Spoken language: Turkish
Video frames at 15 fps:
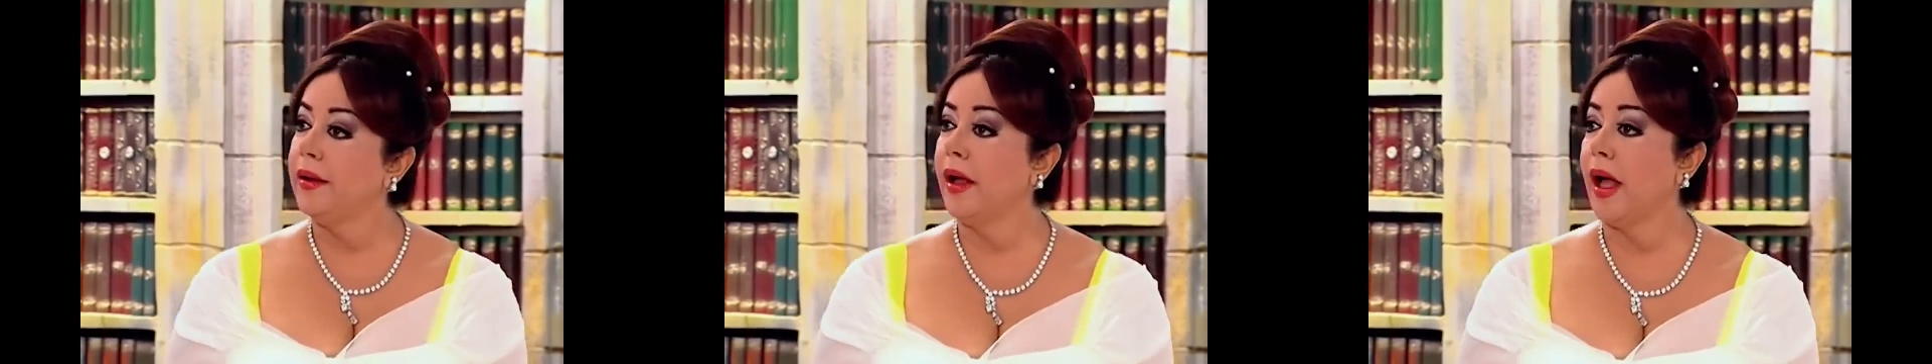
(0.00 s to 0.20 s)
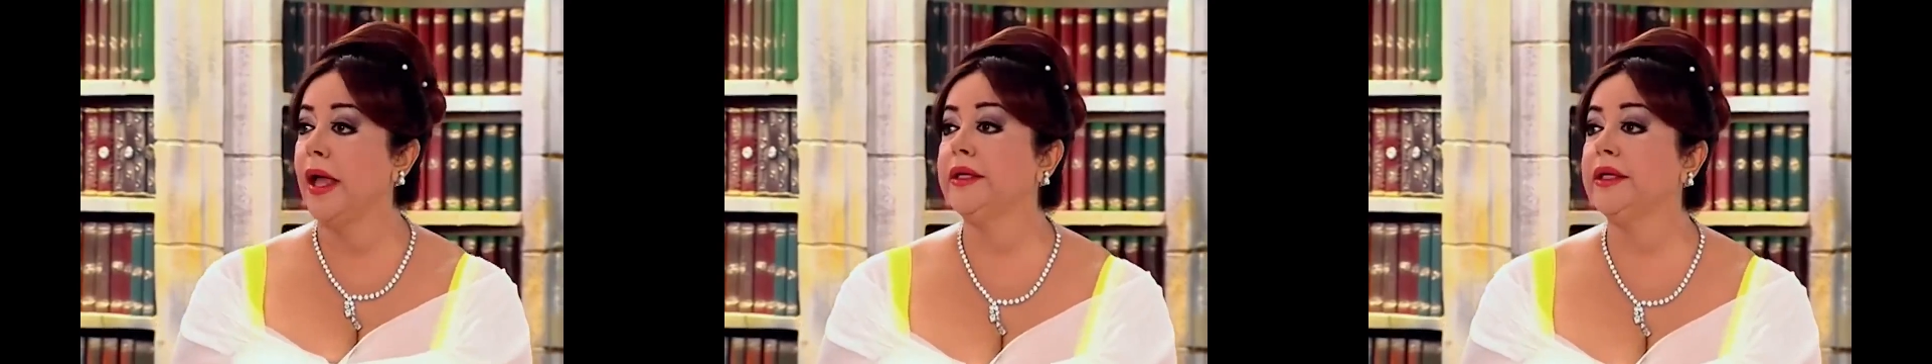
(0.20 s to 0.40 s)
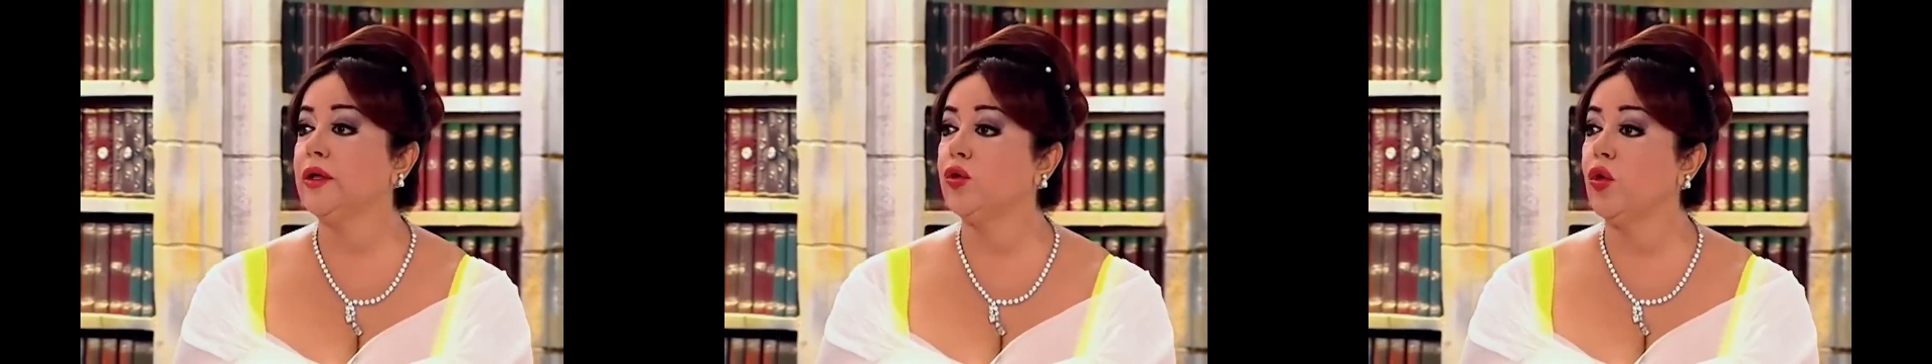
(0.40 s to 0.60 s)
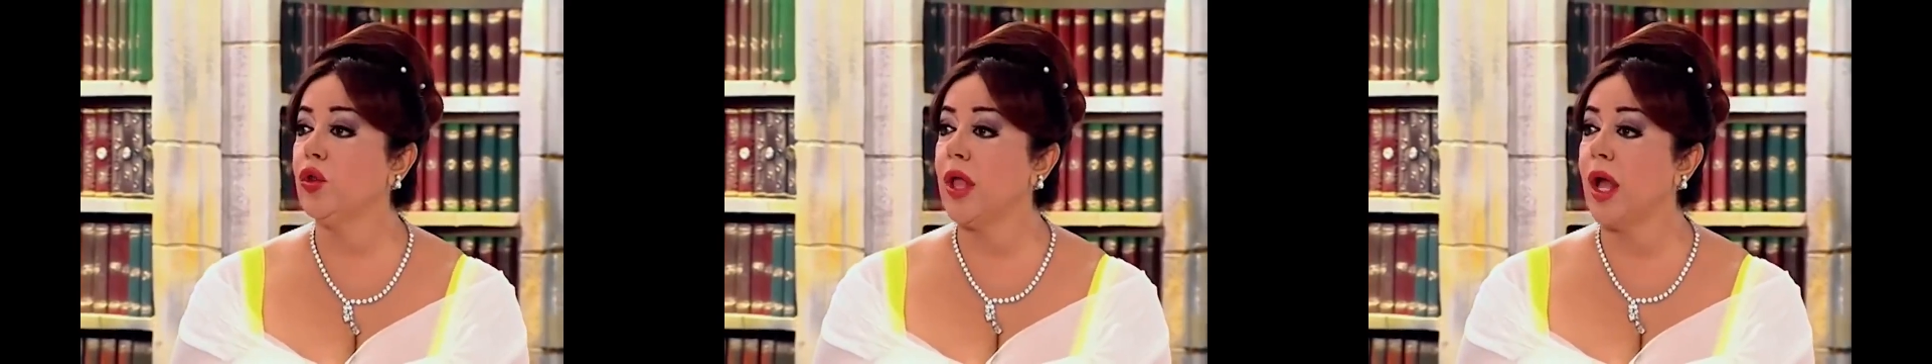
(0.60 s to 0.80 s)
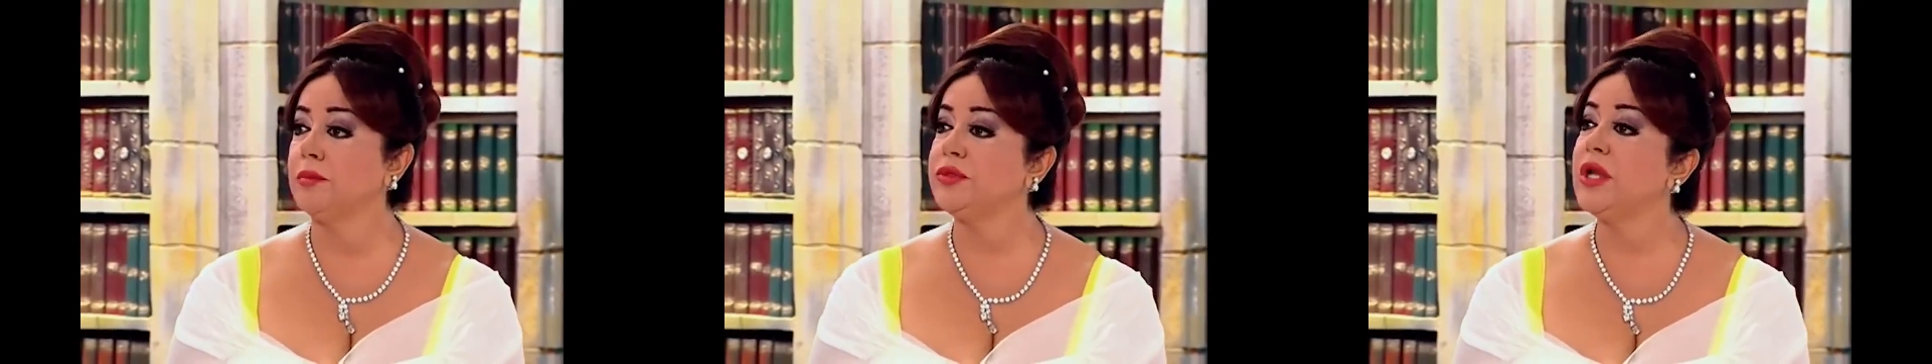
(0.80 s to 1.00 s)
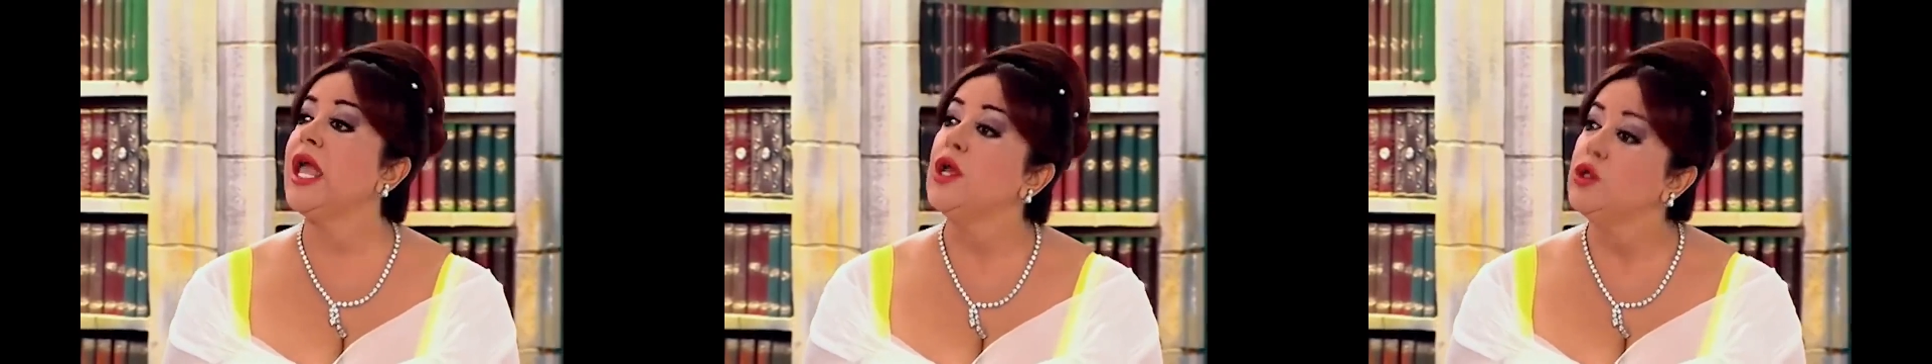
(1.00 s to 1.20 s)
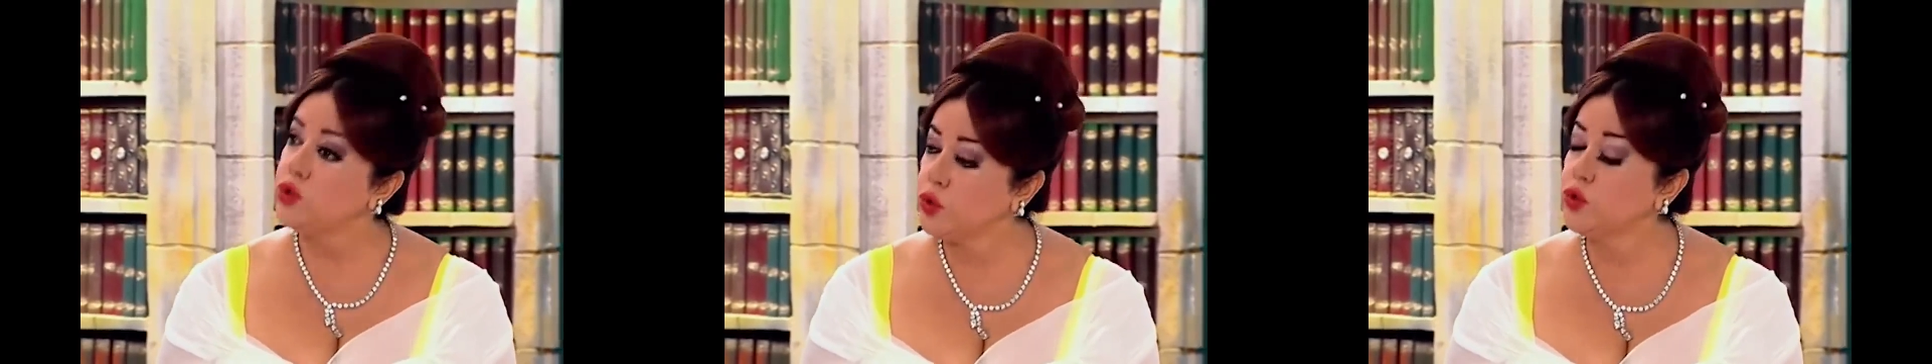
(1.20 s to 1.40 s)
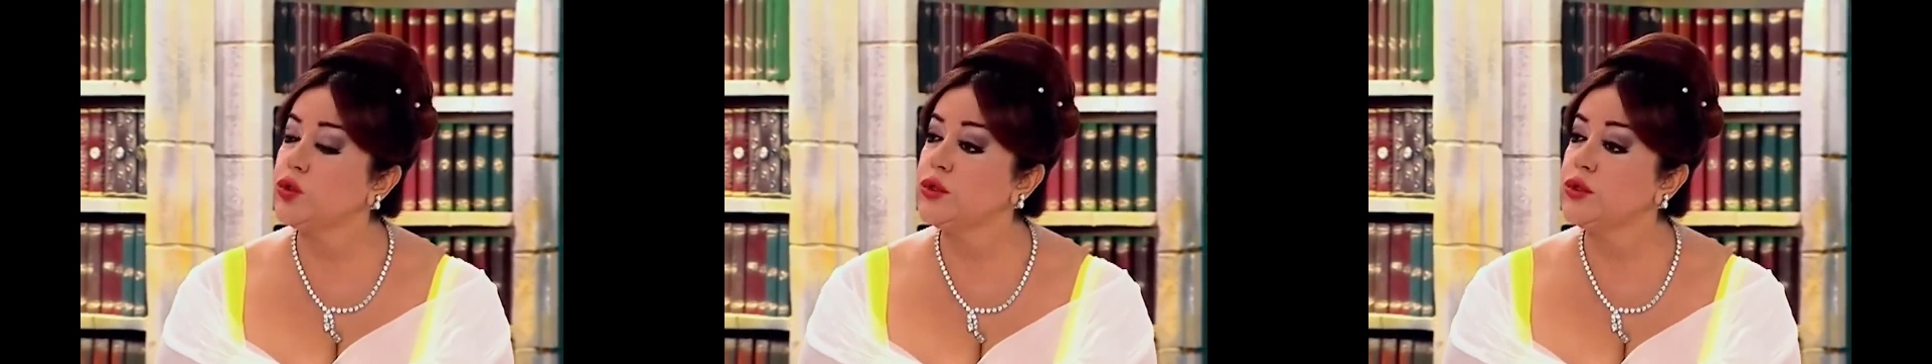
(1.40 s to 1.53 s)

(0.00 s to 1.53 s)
Ay Kirkun amca sütün